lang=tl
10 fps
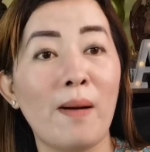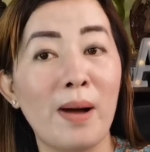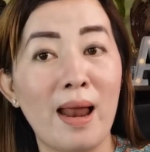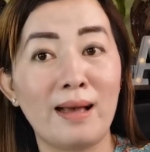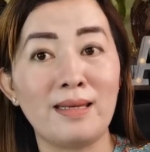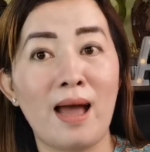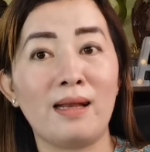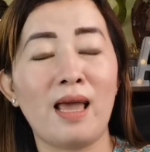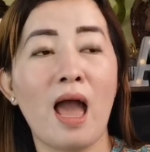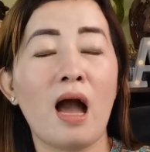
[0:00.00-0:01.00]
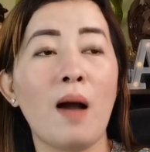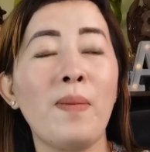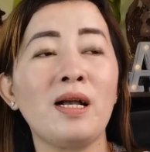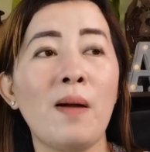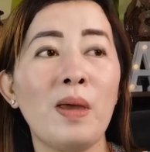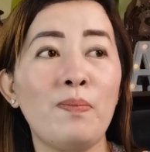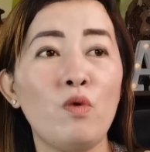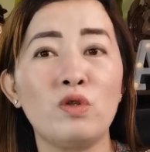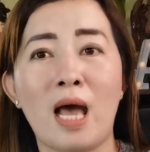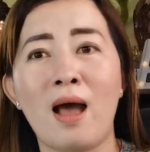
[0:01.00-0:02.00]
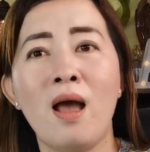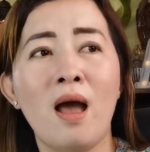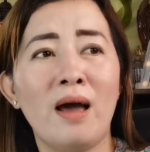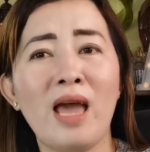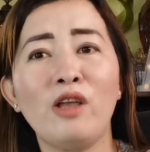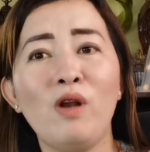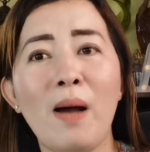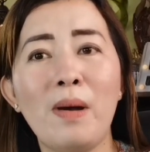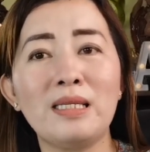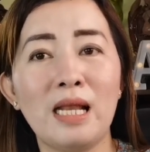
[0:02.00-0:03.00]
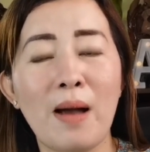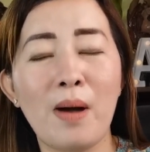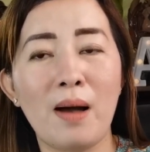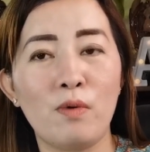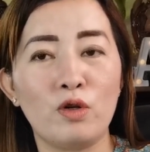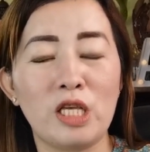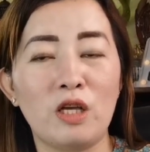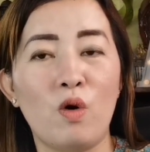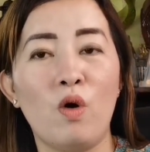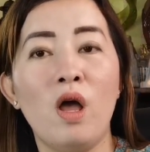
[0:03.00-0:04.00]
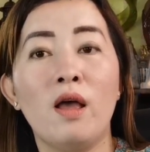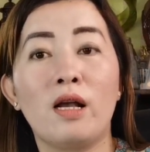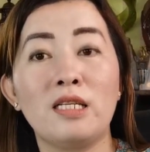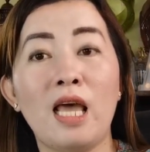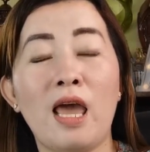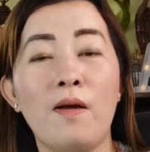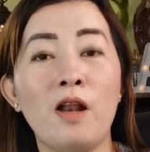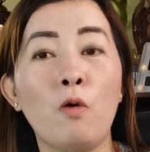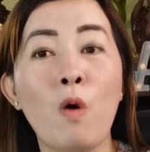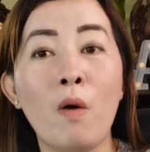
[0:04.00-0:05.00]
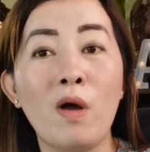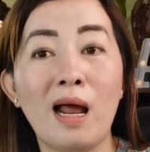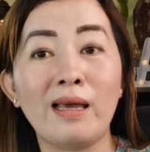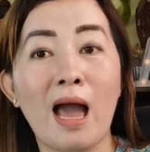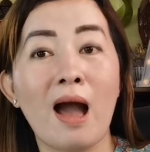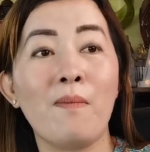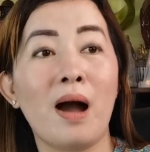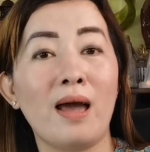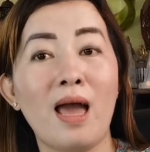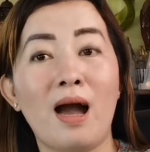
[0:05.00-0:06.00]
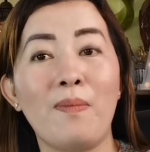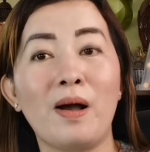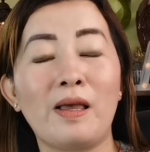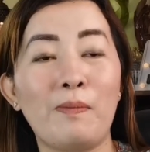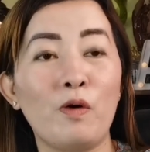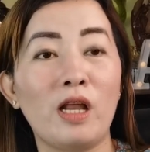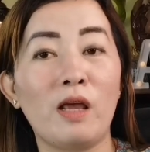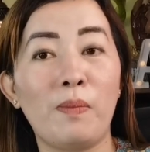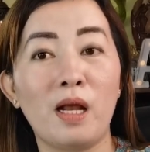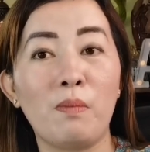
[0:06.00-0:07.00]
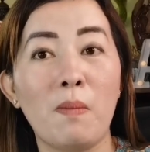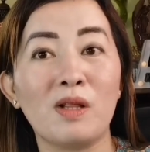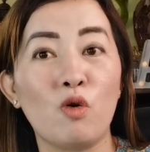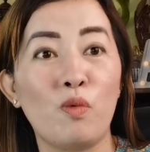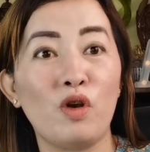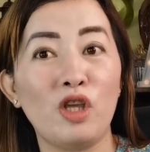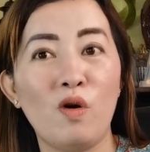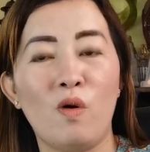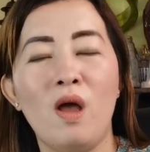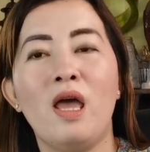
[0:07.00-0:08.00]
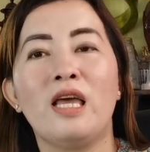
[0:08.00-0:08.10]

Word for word: ay kamalasan. Kaya, kapag ka may pusa, hayaan nyo lamang sila, mga bossing ko. Kasi, nagwawalang ya ang mga ya kapag po yan ay pinagbabato po ninyo.